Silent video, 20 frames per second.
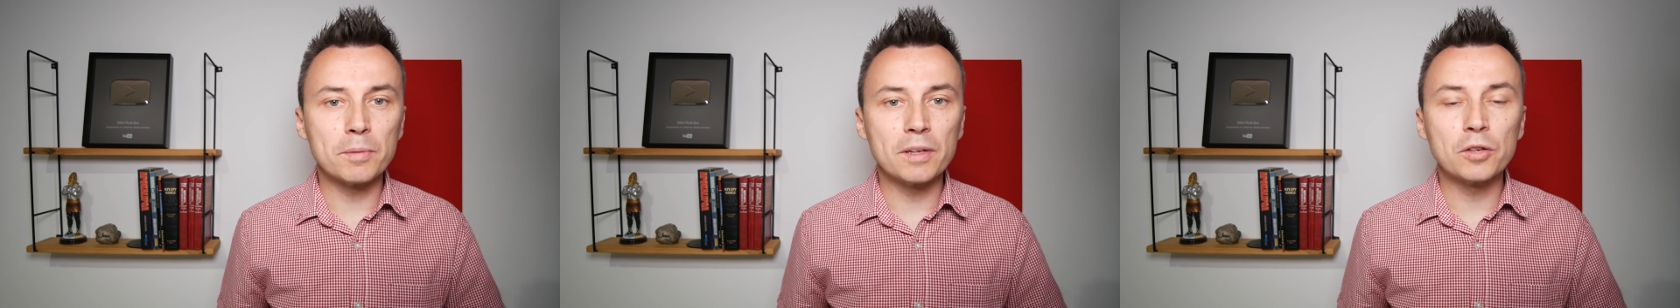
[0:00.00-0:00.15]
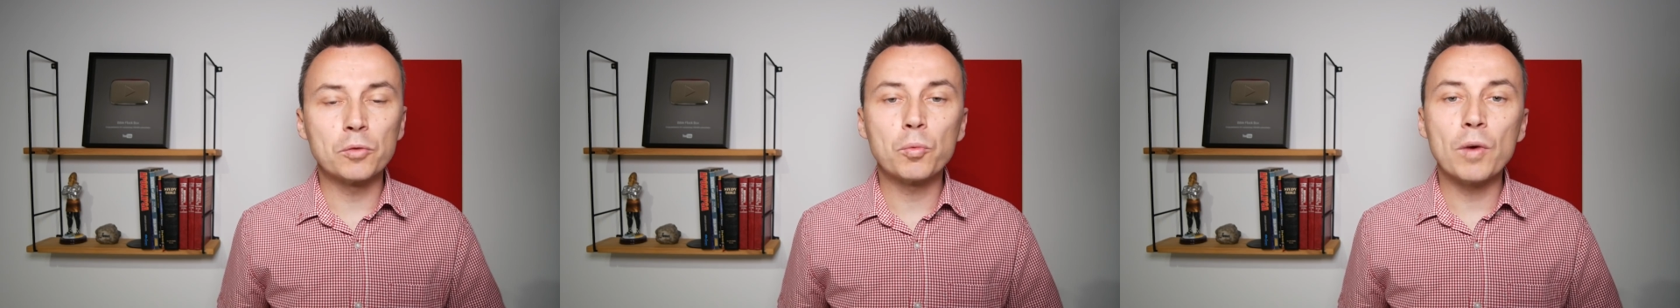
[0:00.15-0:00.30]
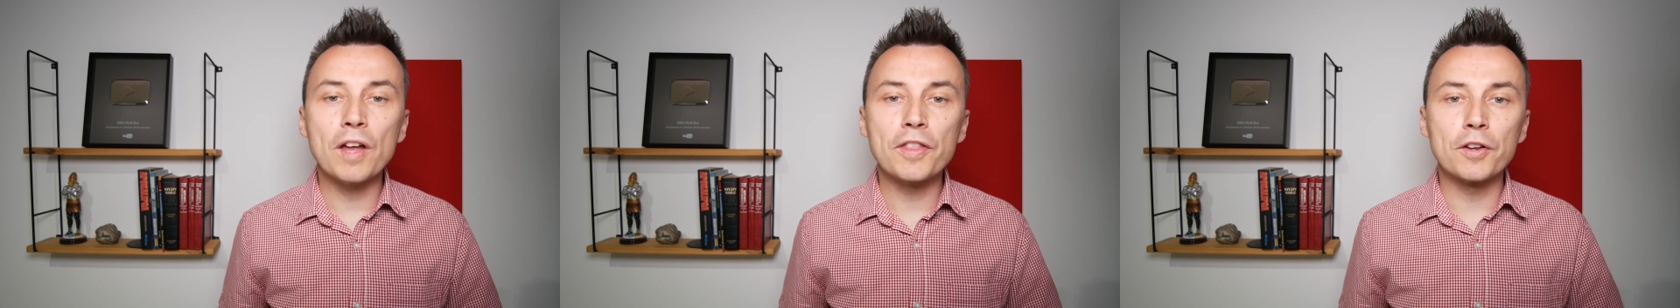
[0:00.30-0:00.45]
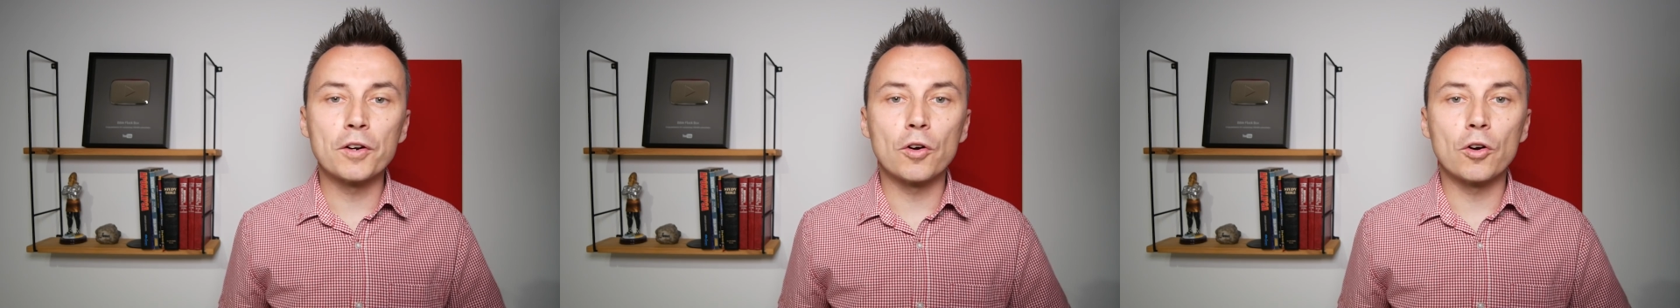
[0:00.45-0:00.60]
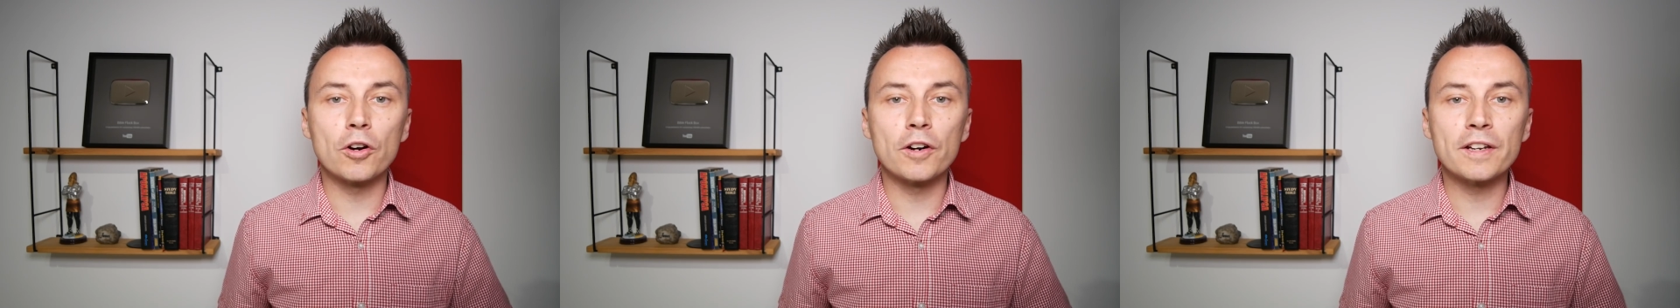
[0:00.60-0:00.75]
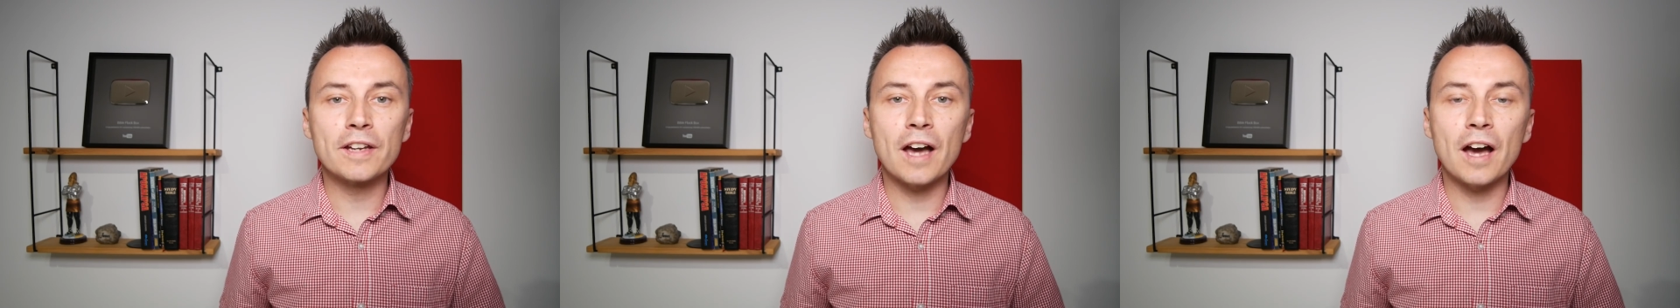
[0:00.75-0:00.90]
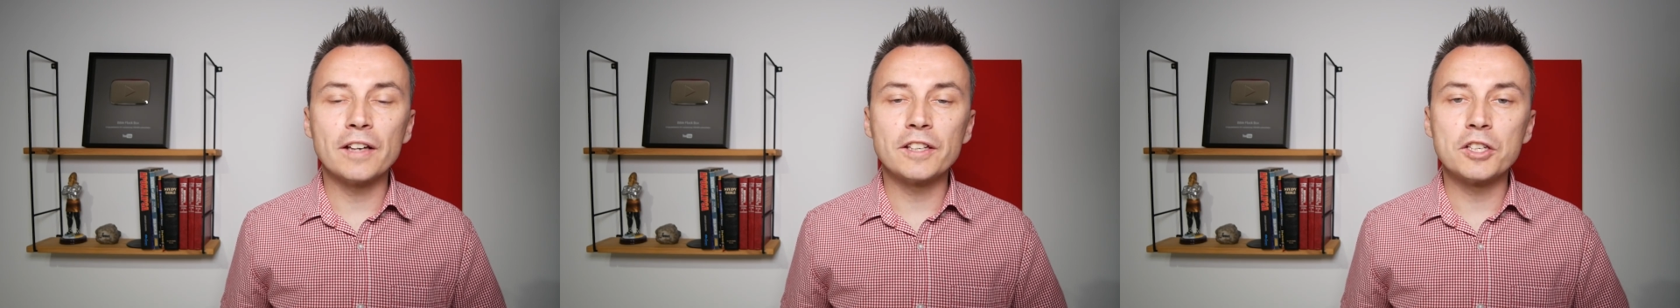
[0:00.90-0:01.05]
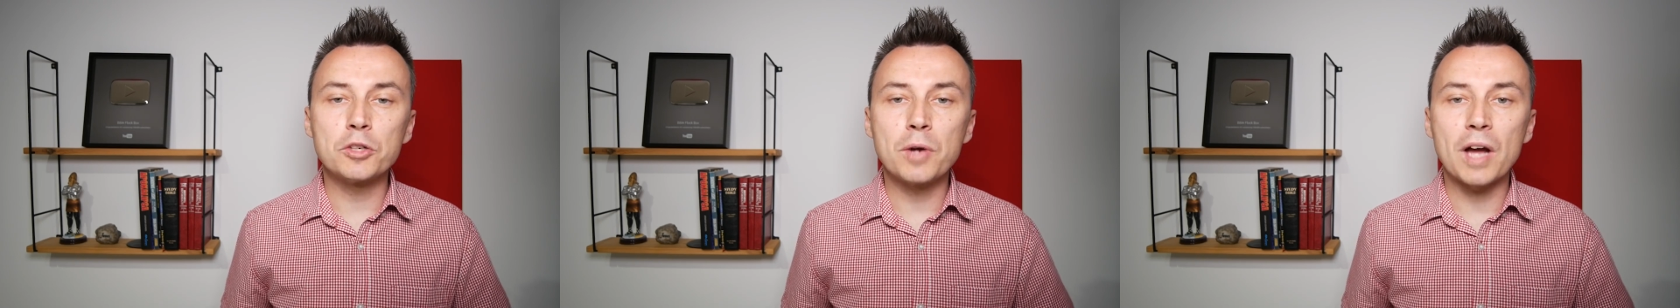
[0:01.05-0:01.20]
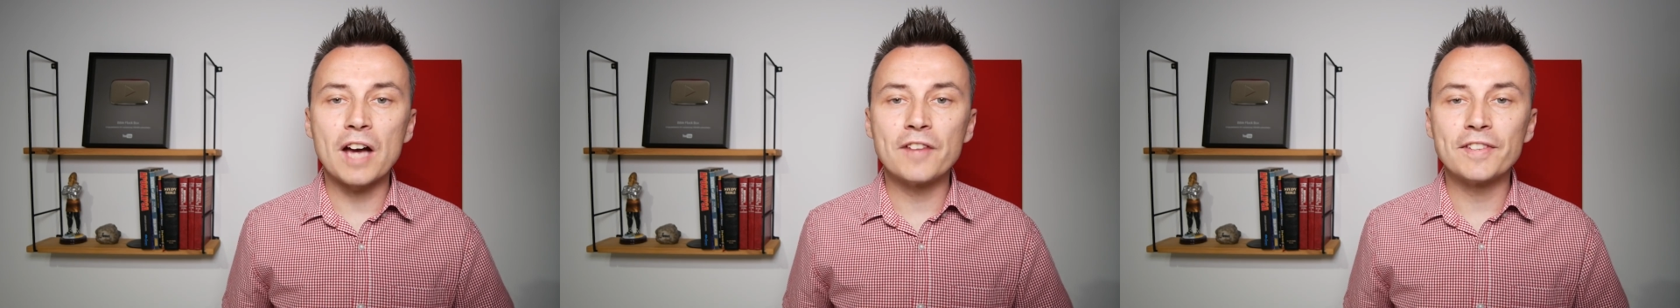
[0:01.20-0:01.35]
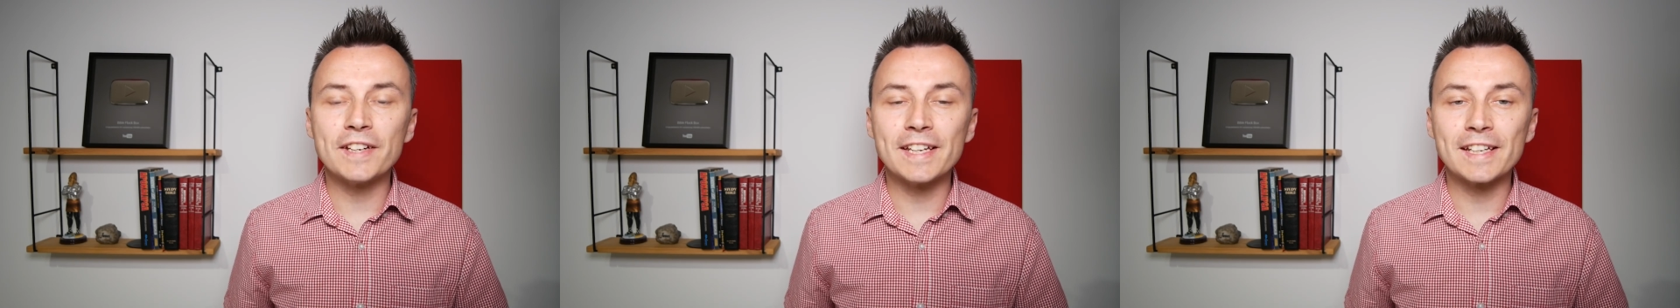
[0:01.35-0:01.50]
aby weryfikować,
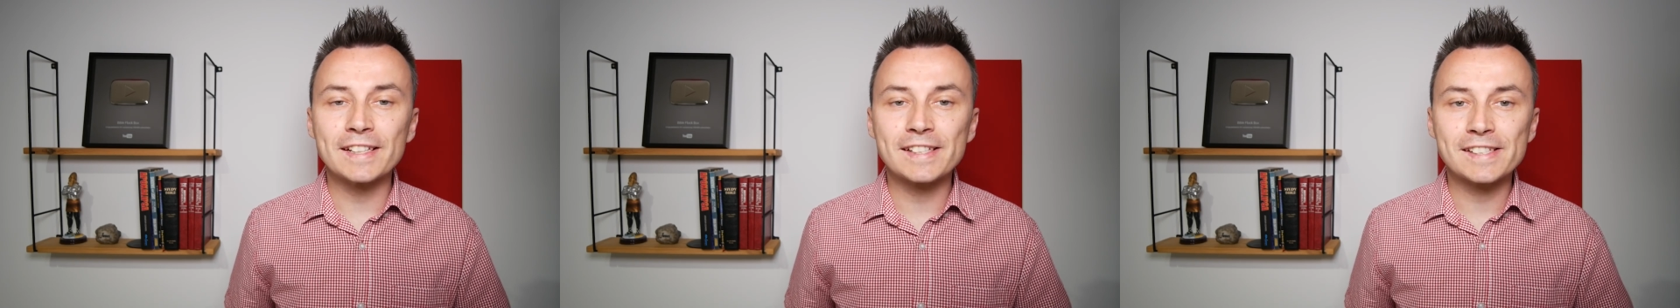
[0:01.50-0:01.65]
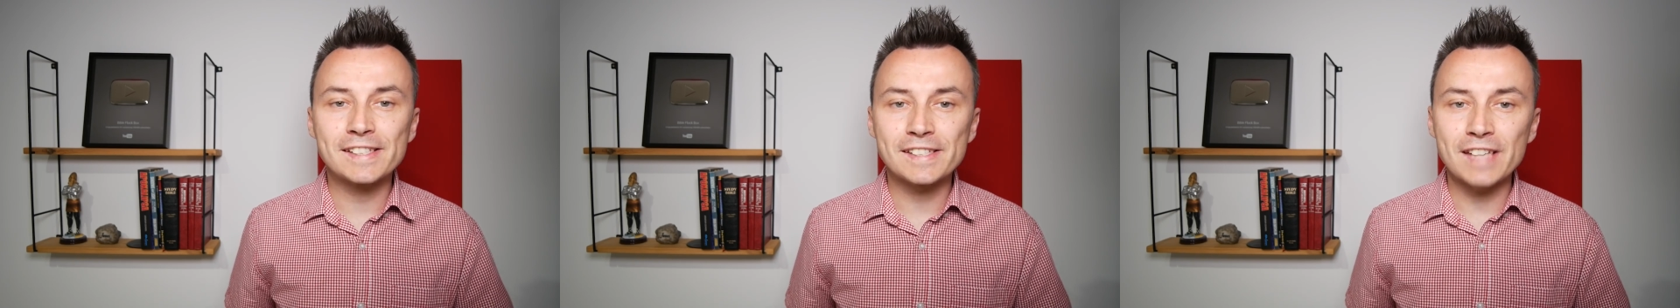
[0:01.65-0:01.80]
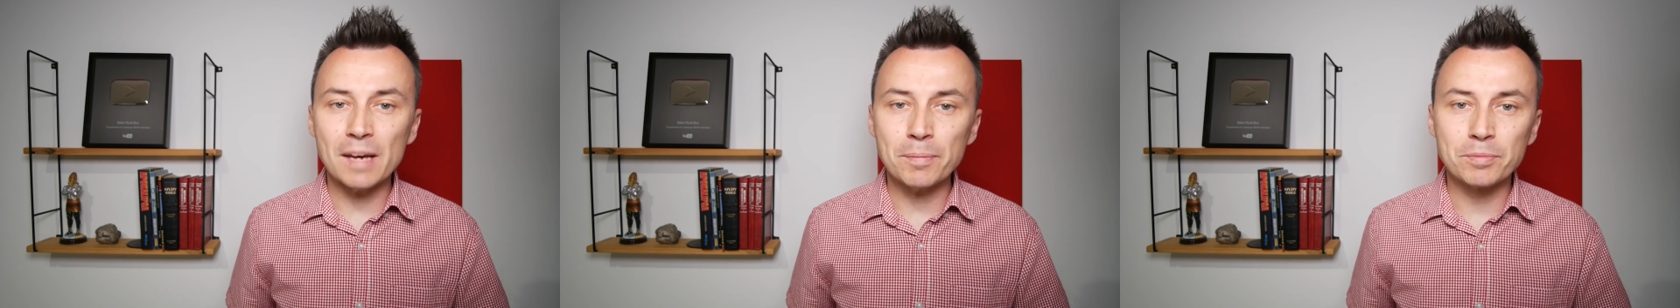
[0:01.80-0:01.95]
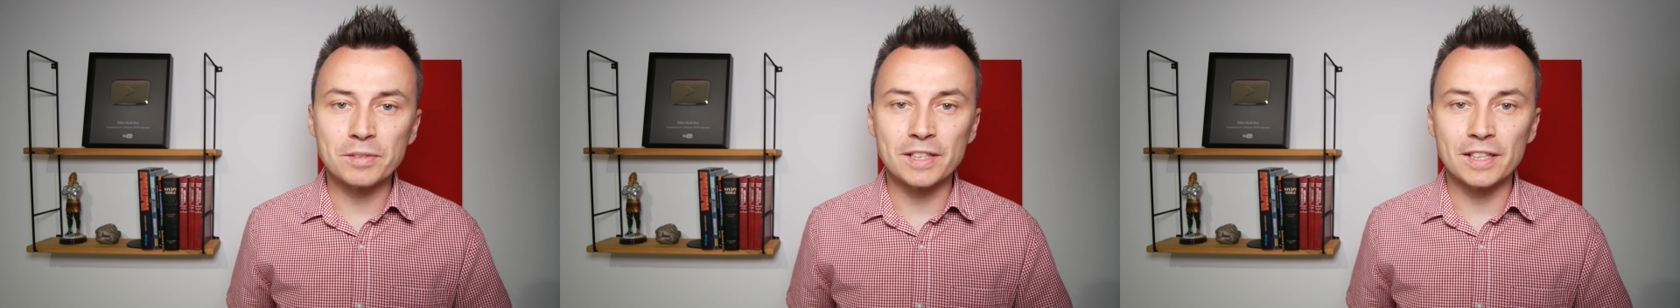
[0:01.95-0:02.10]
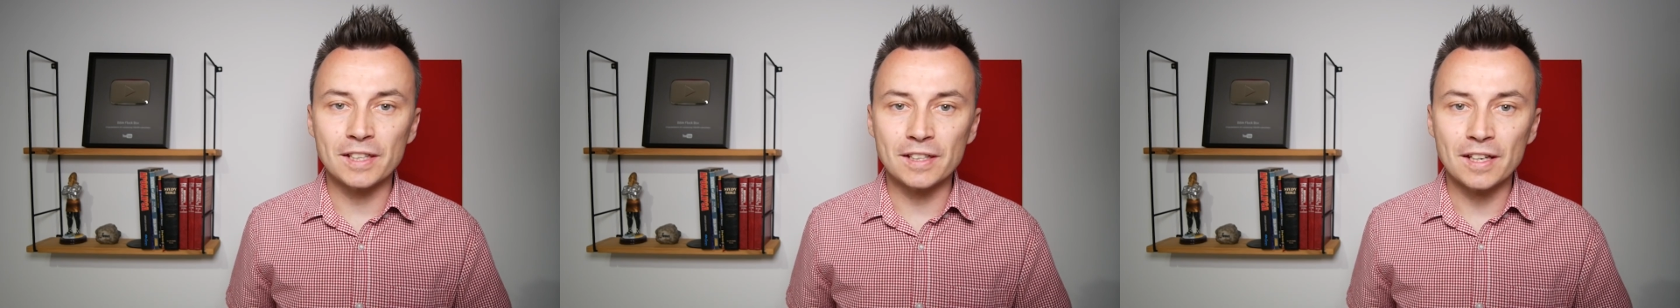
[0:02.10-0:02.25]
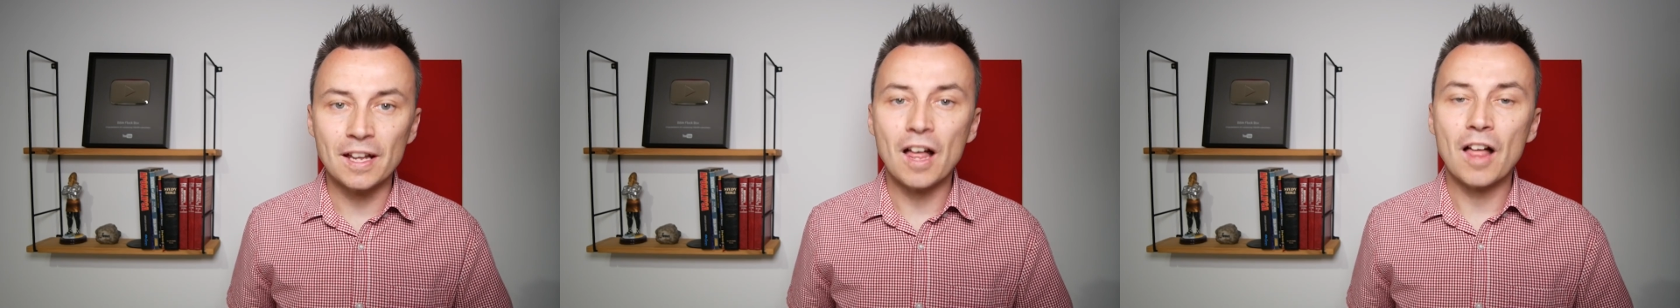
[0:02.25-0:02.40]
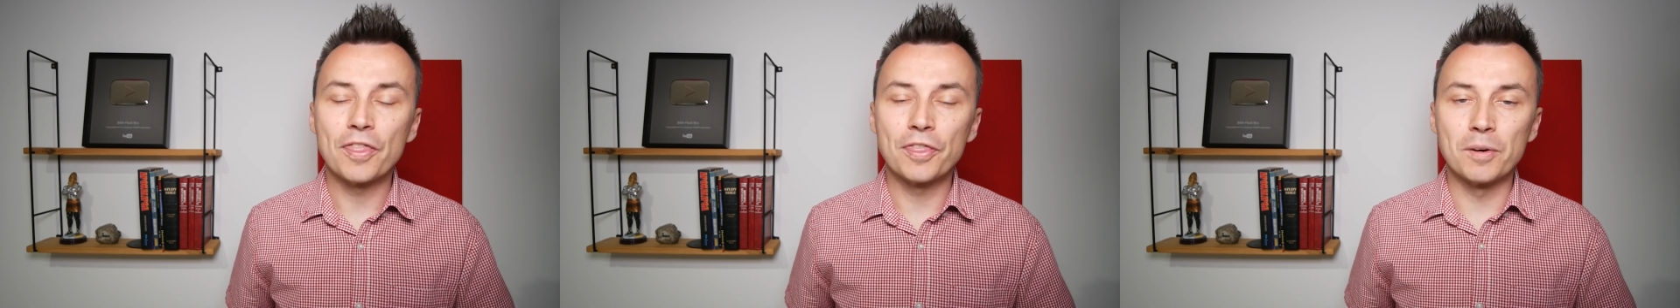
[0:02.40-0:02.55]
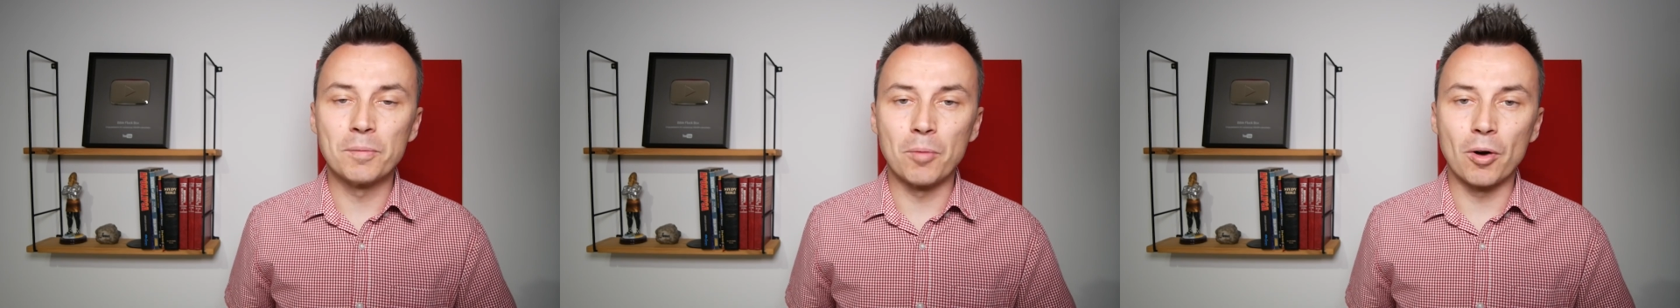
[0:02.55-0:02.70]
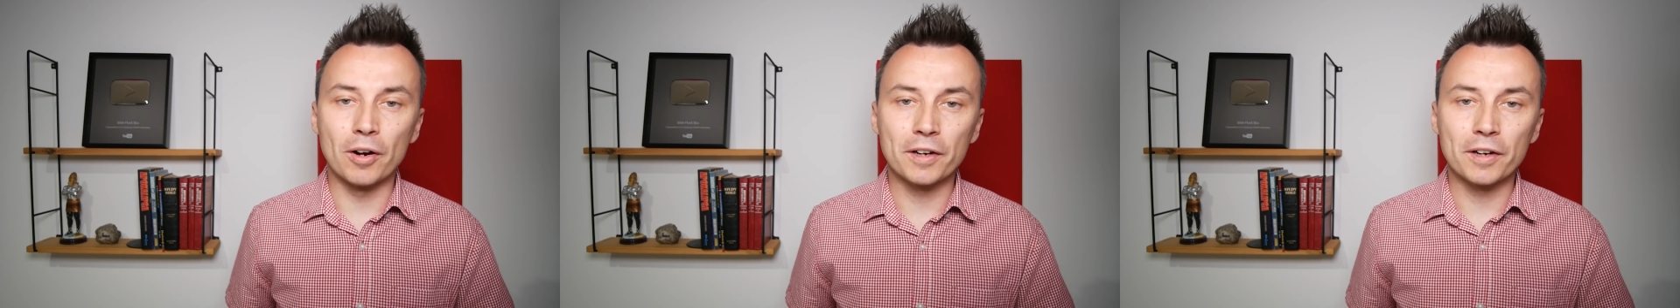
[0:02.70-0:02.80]
czy przyjąłeś znamię bestii.